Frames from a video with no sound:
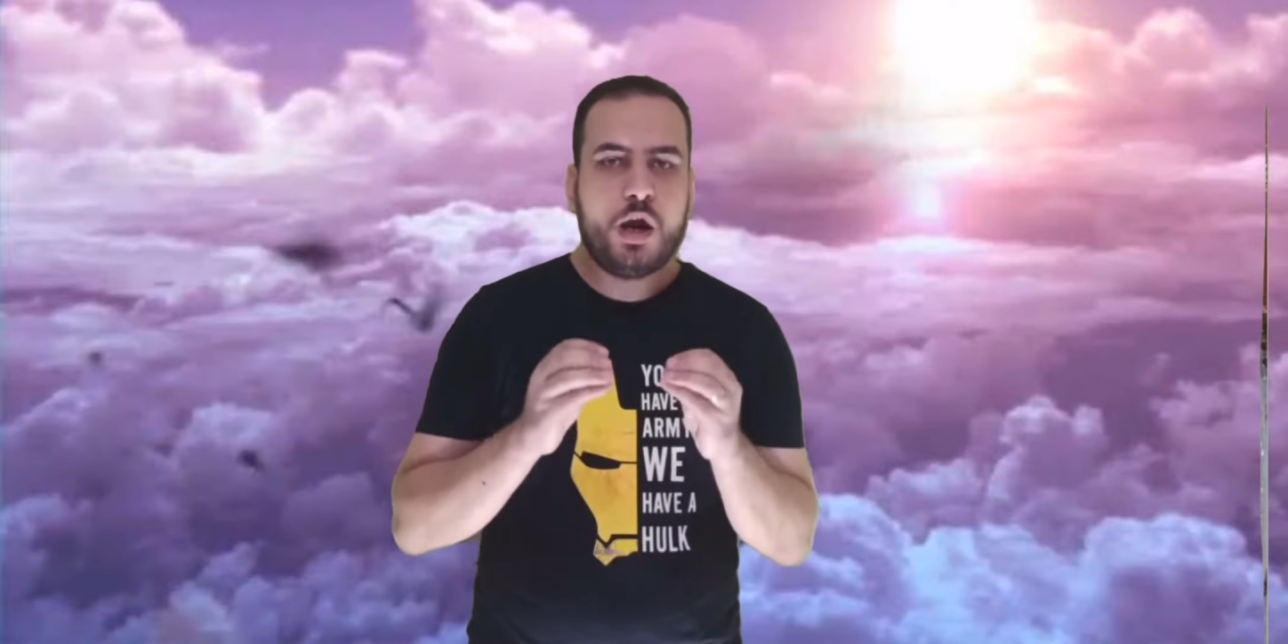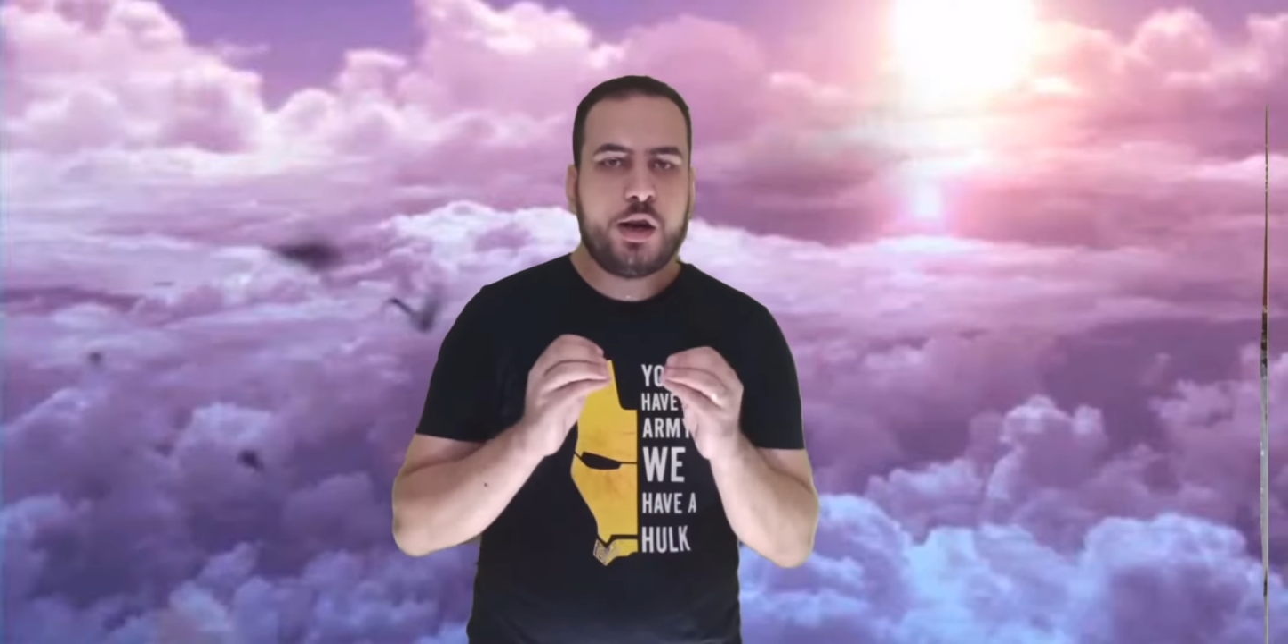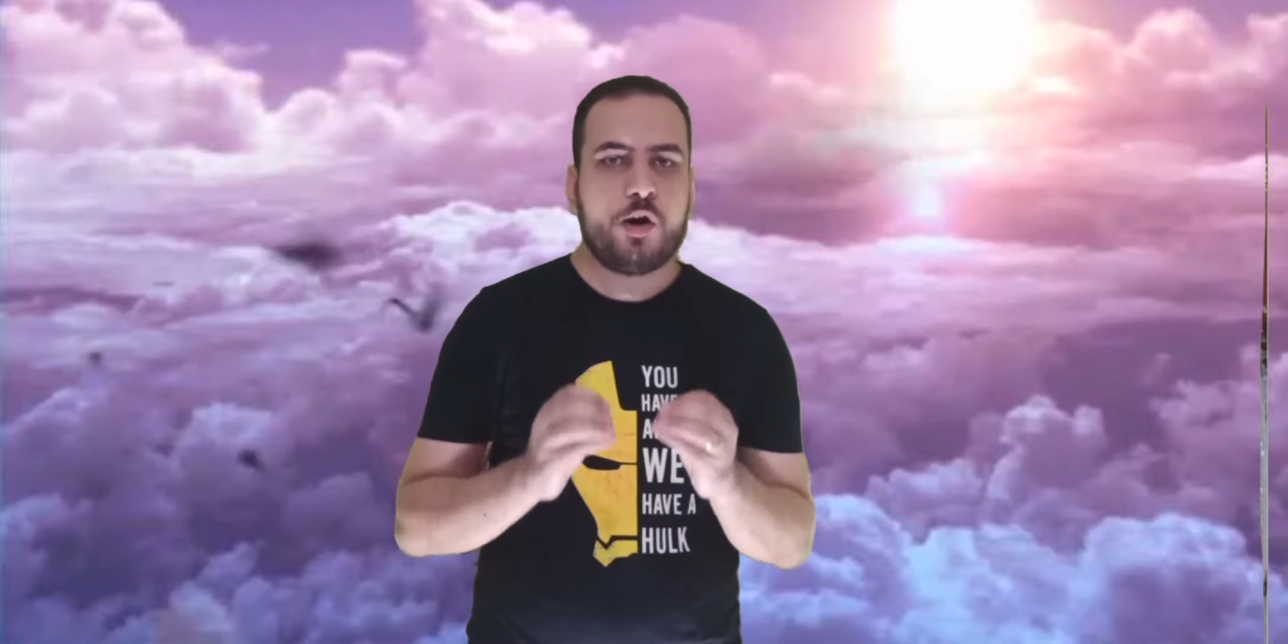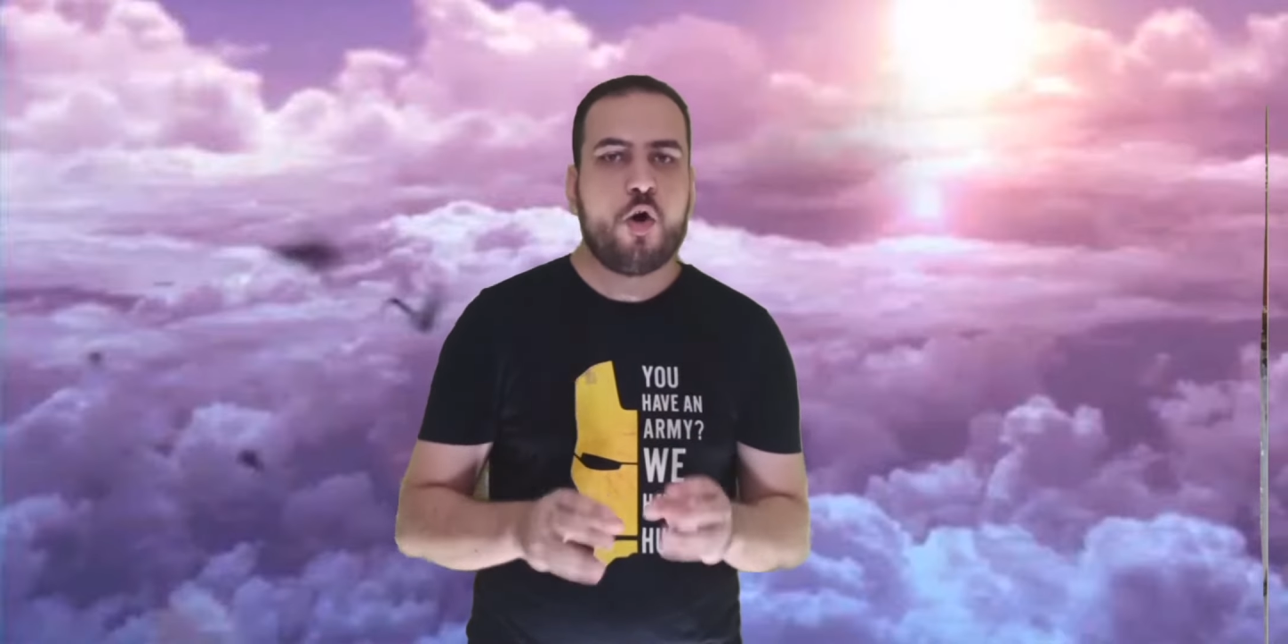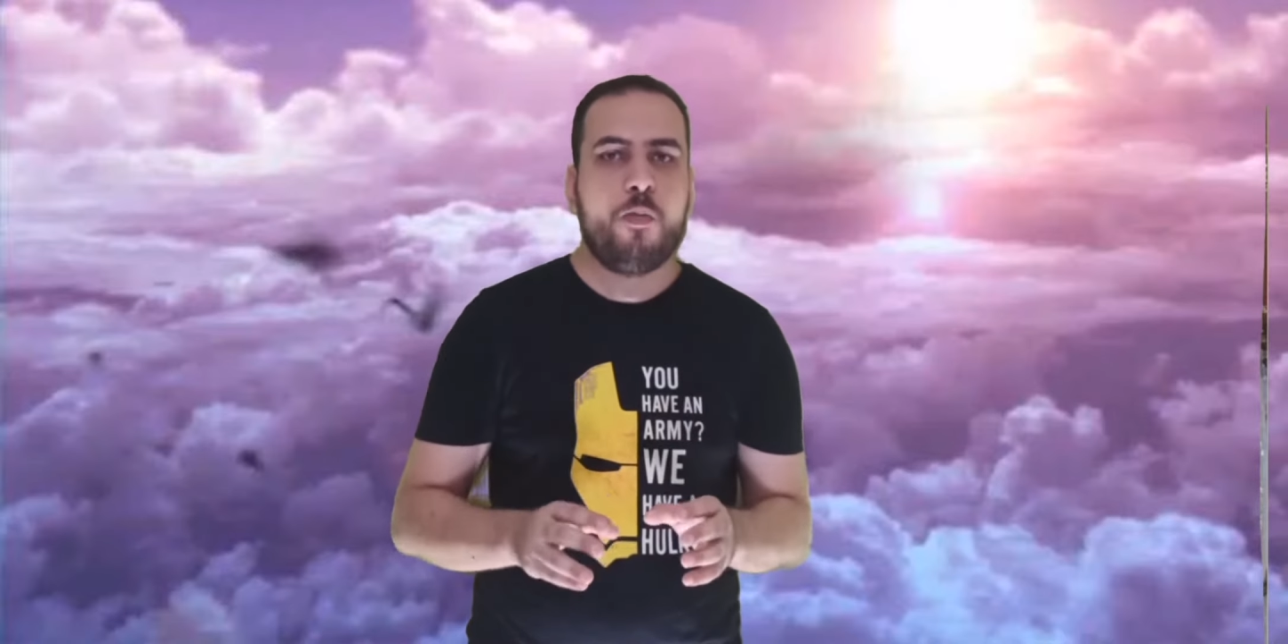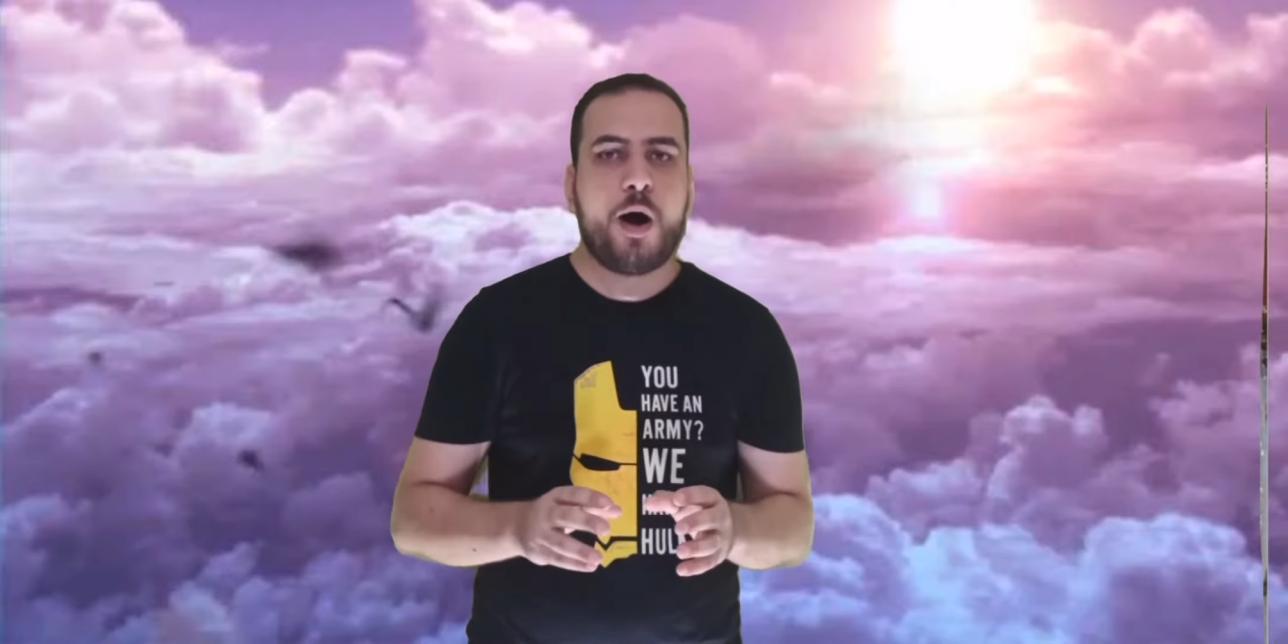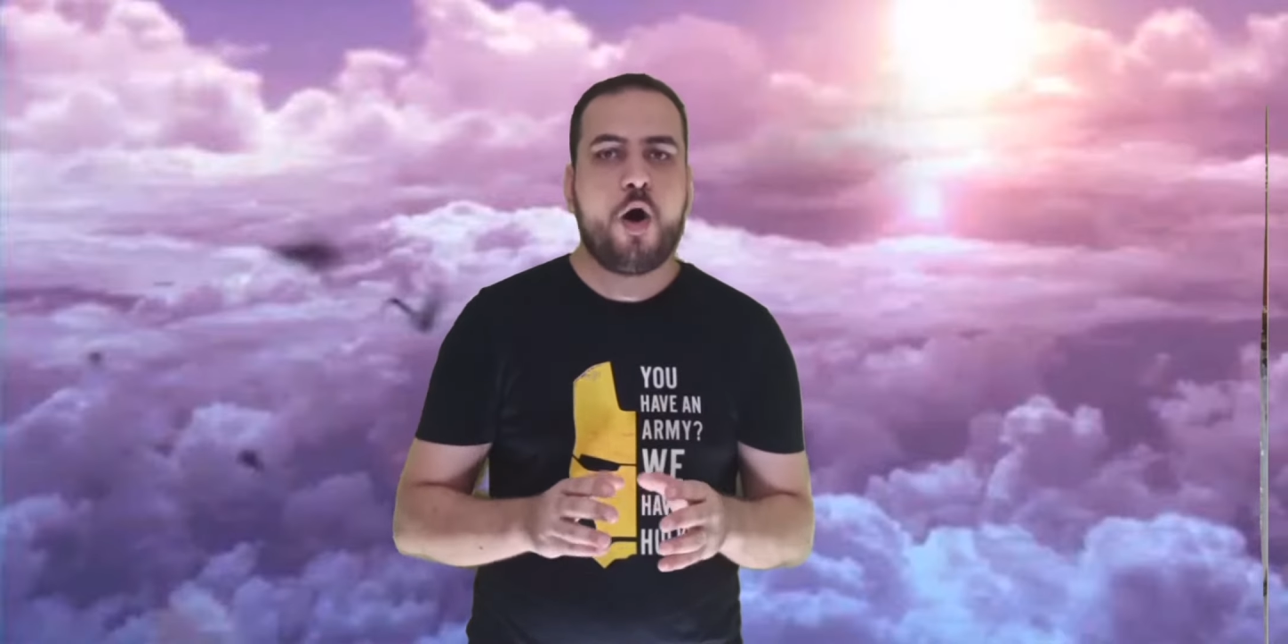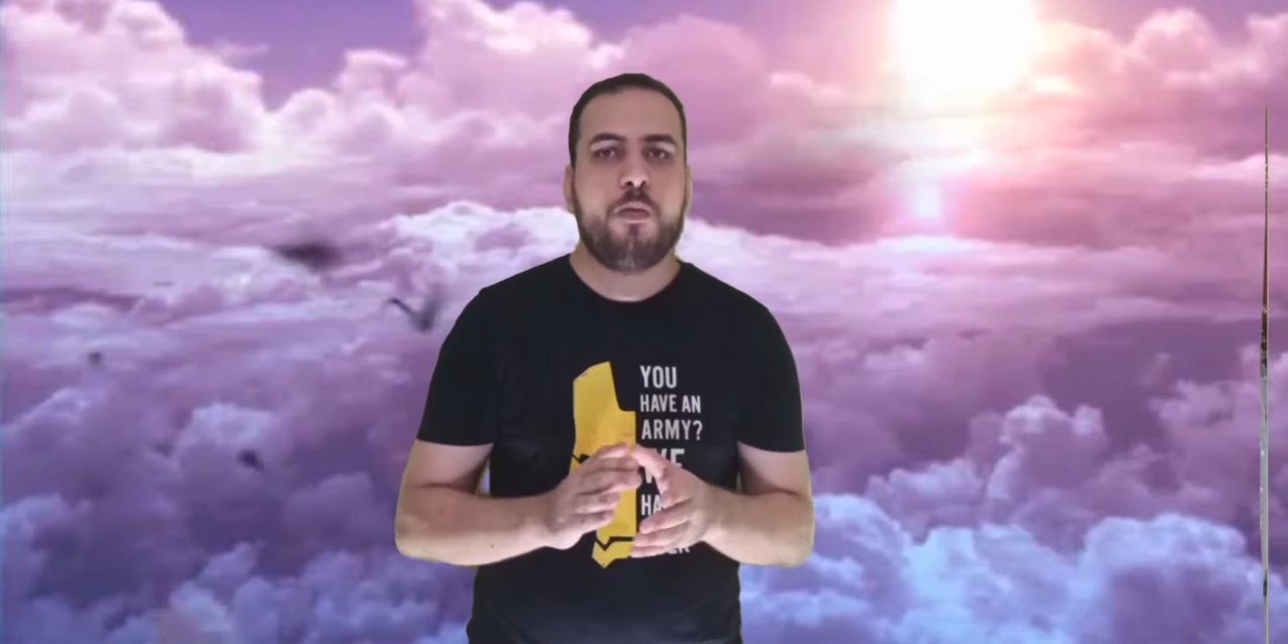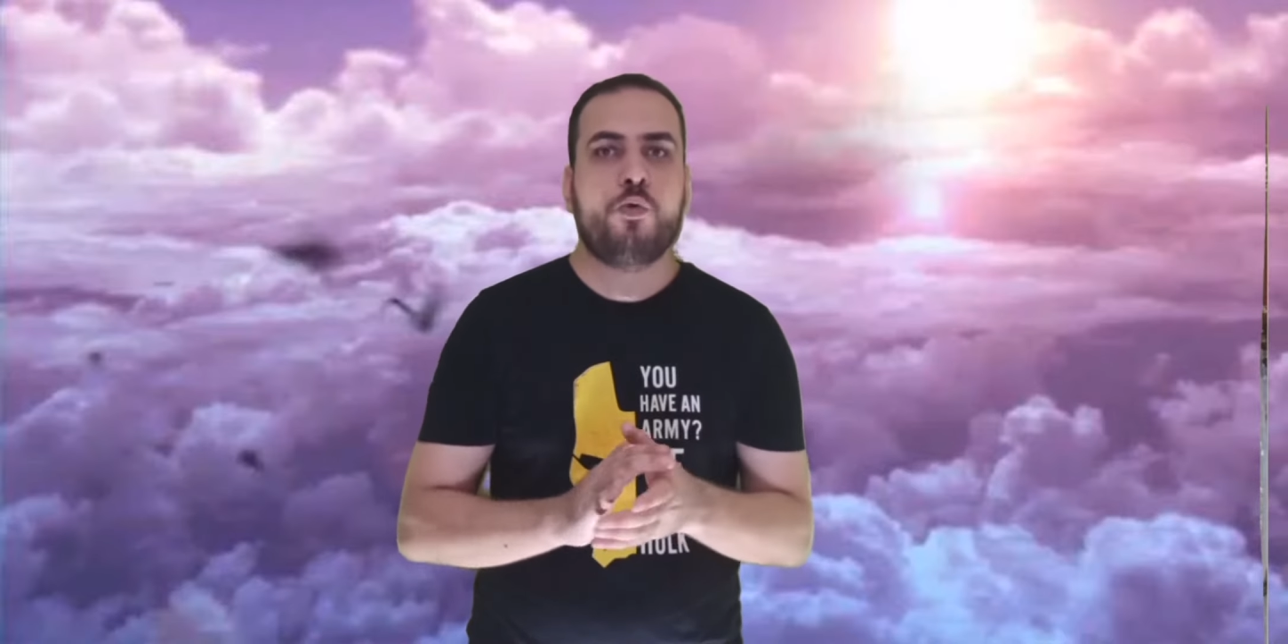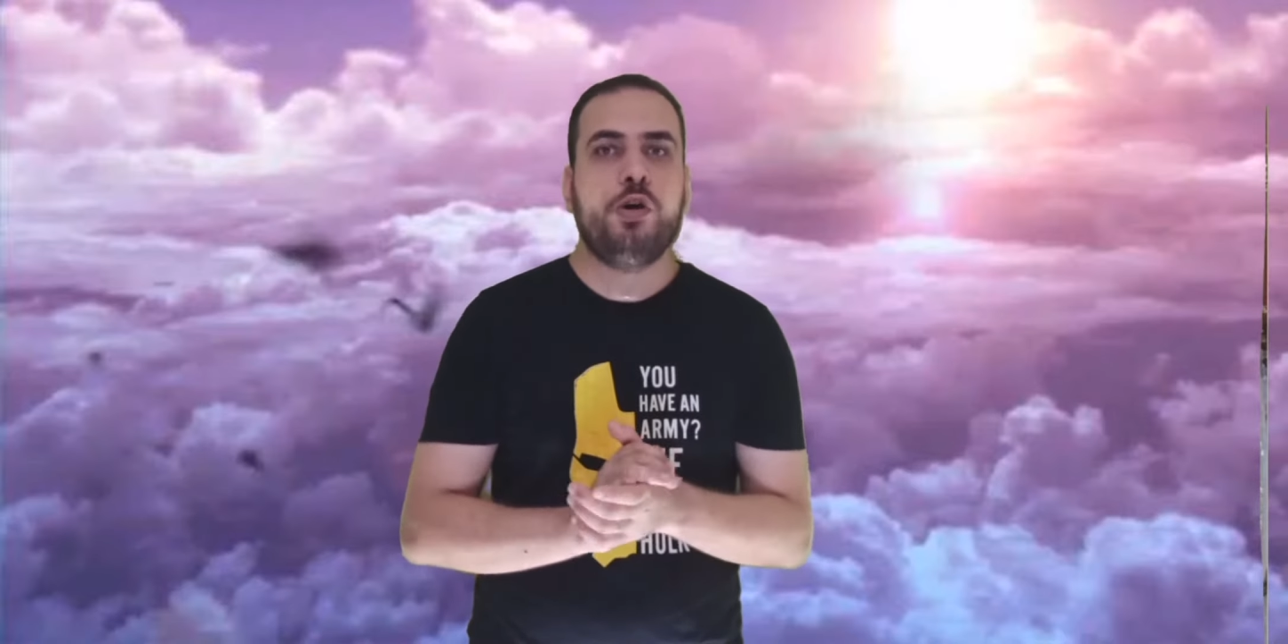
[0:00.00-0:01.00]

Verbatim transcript: رجعوا معاهم